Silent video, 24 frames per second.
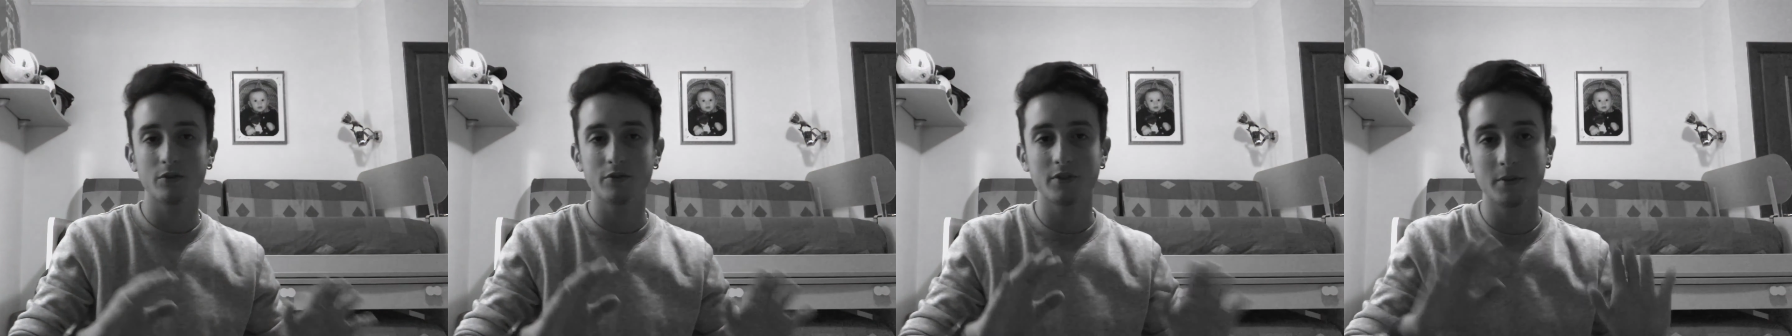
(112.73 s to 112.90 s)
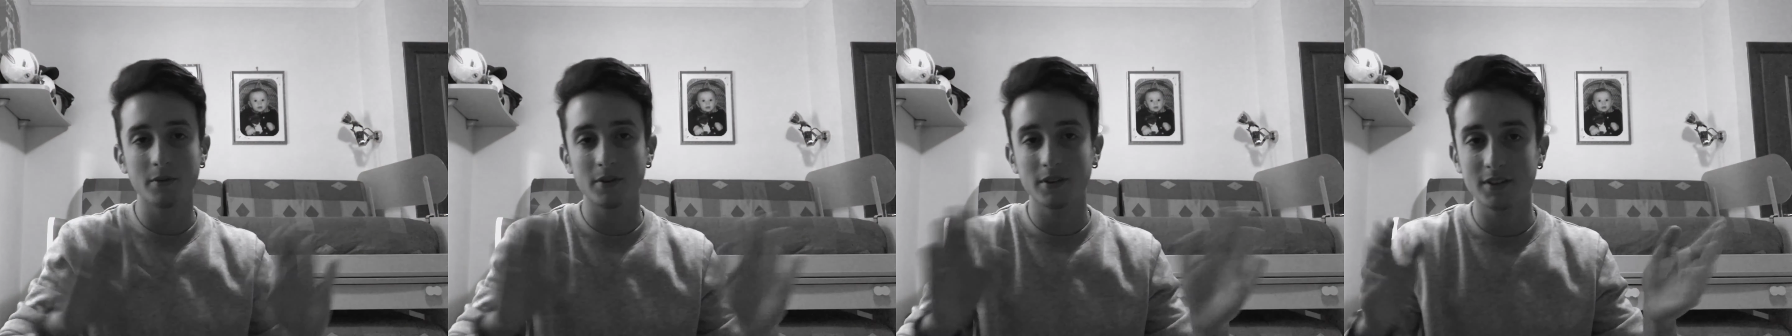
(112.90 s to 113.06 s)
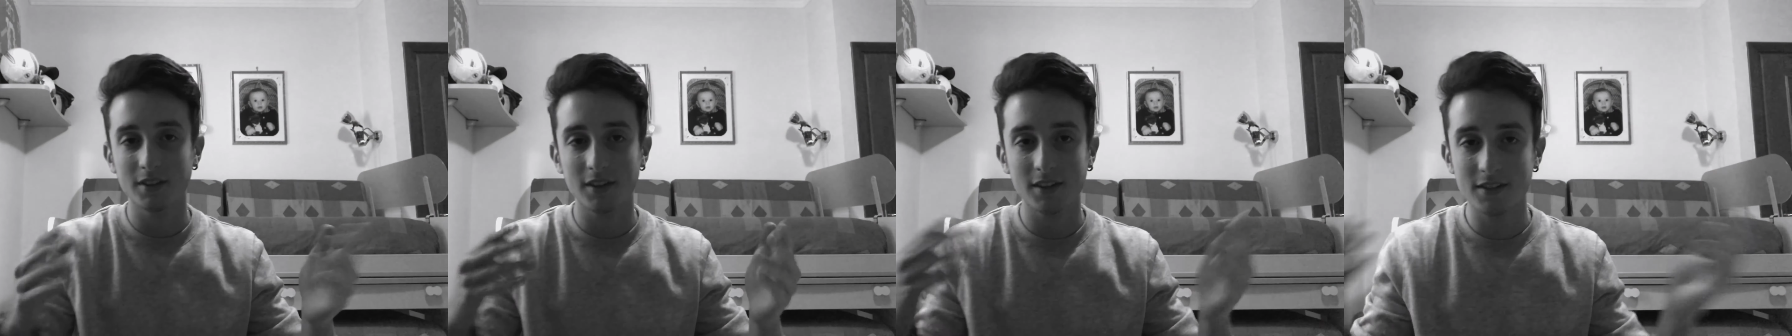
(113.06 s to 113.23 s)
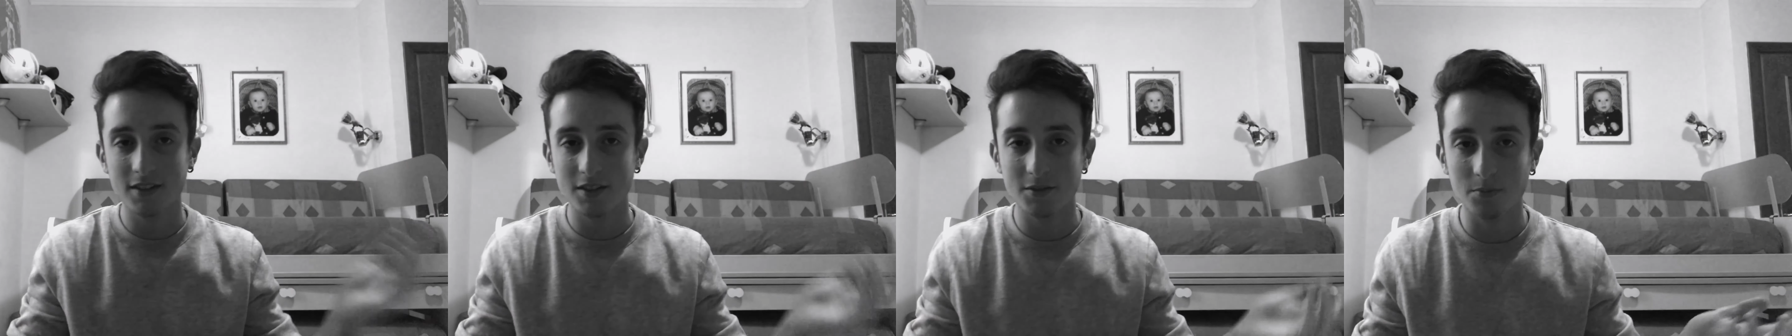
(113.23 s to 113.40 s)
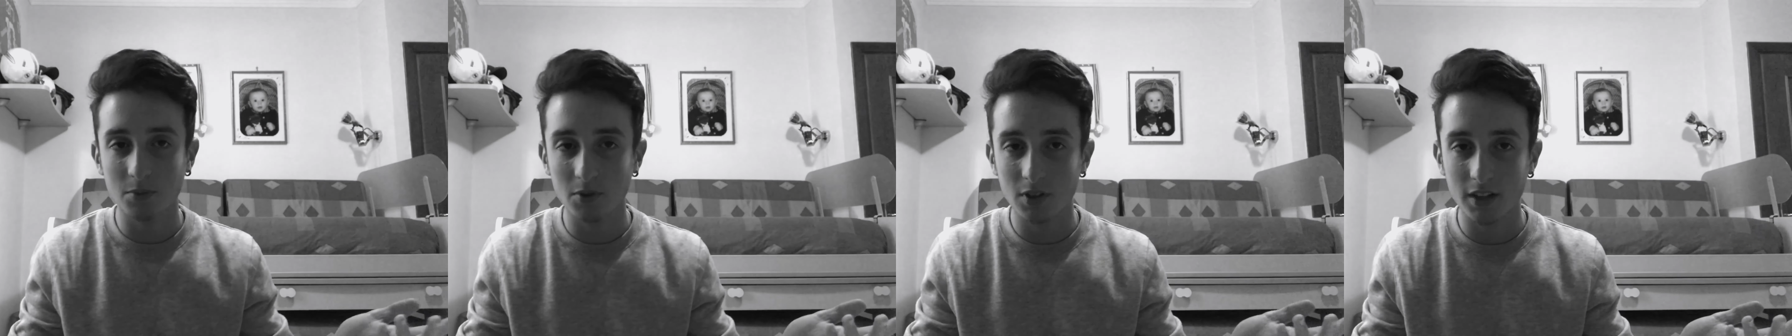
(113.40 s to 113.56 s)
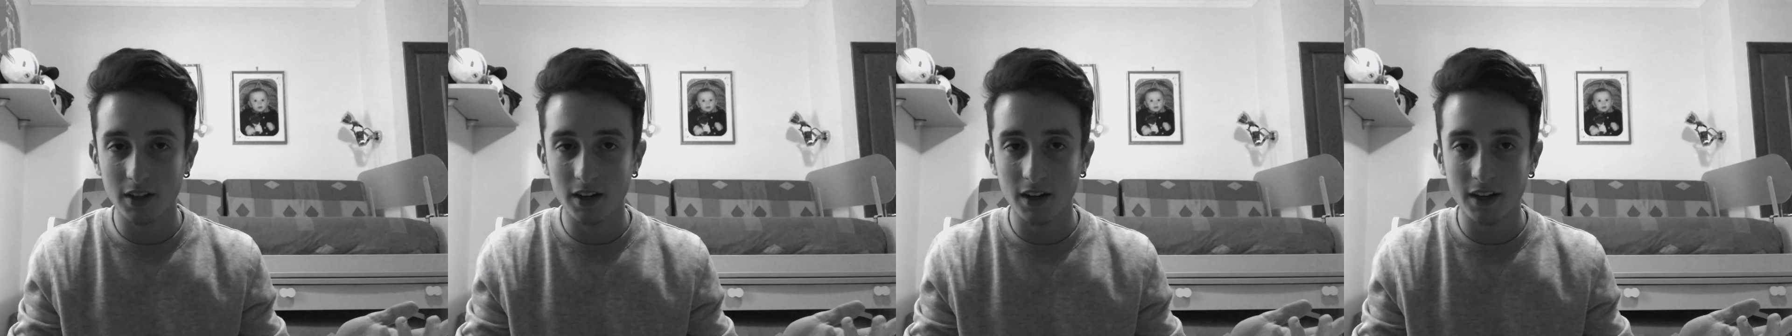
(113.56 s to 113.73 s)
ovviamente senza
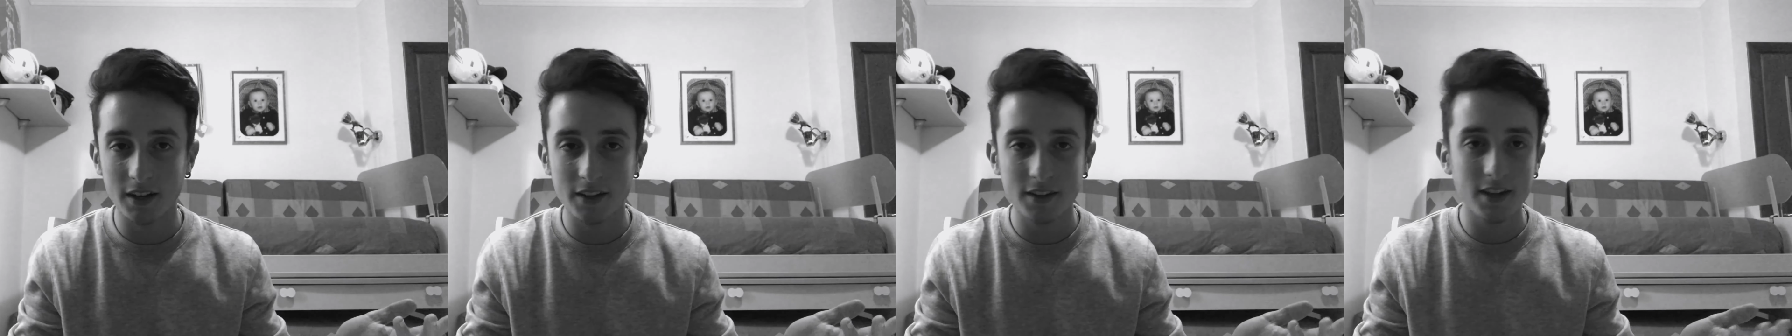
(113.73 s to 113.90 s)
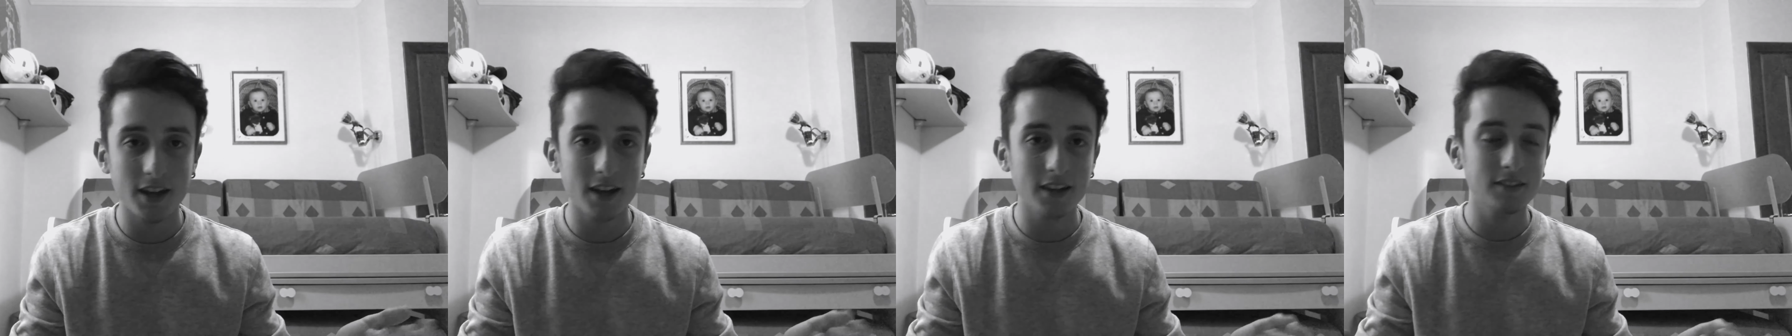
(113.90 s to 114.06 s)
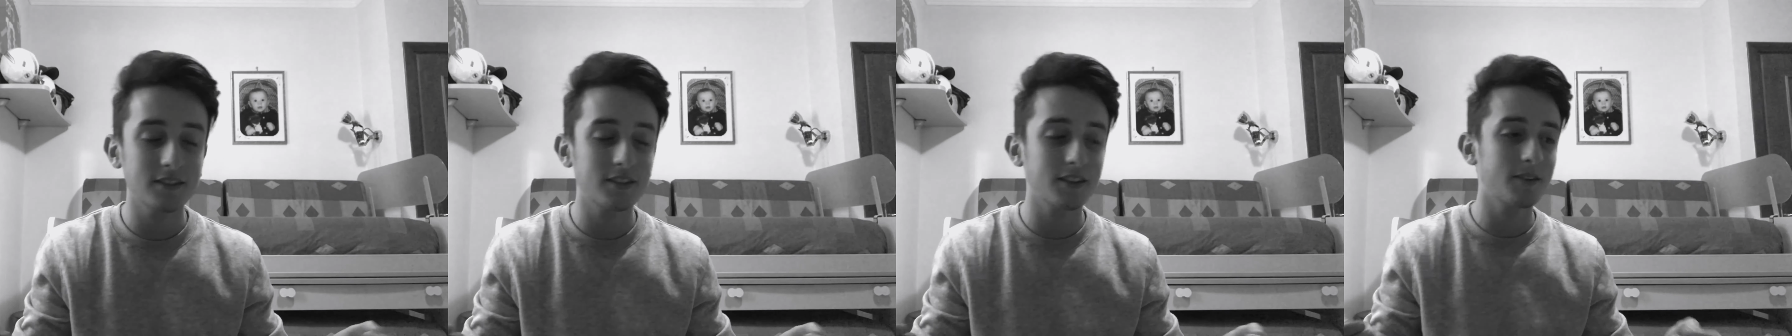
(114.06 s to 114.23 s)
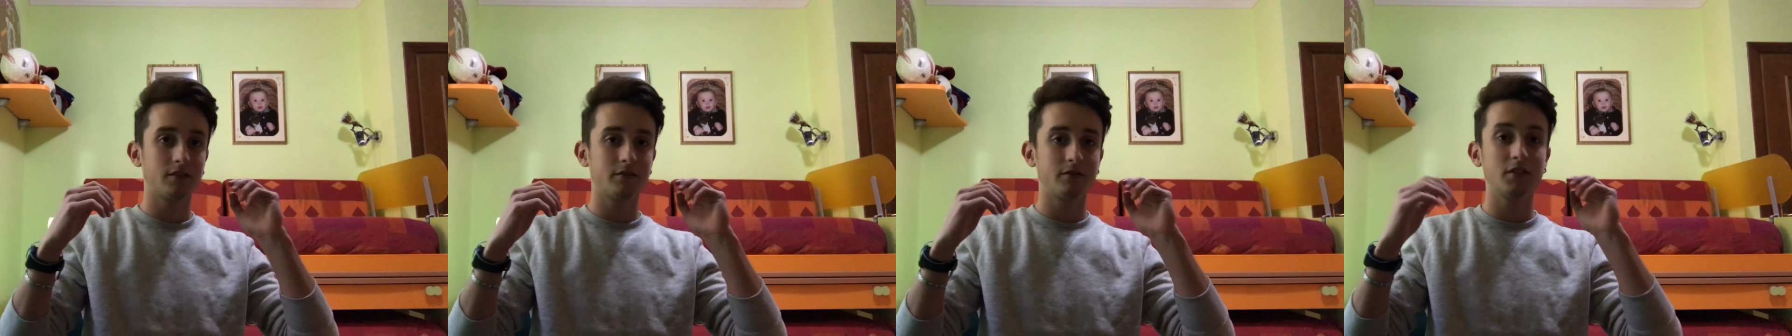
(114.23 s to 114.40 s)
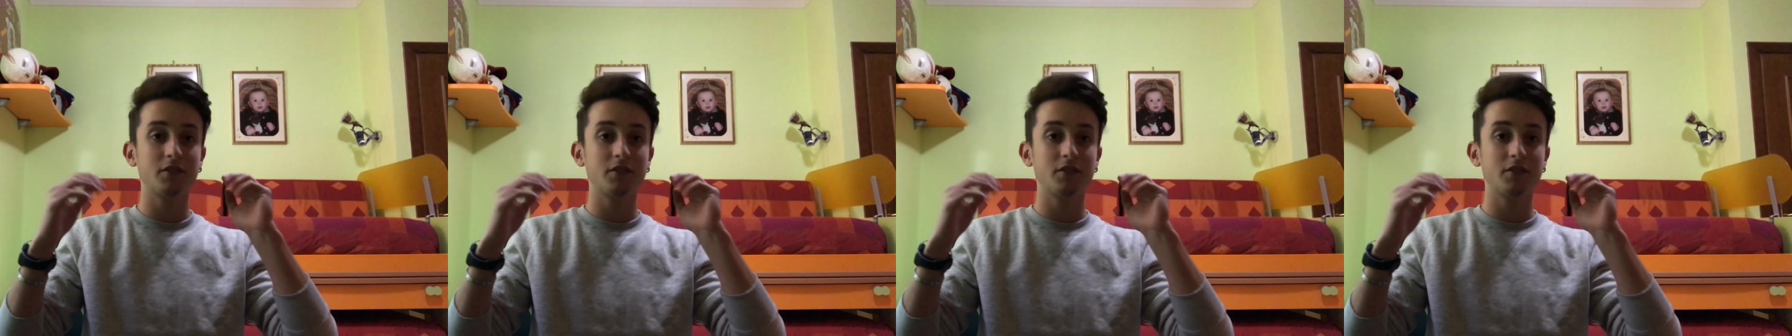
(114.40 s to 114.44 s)
spoilerare niente,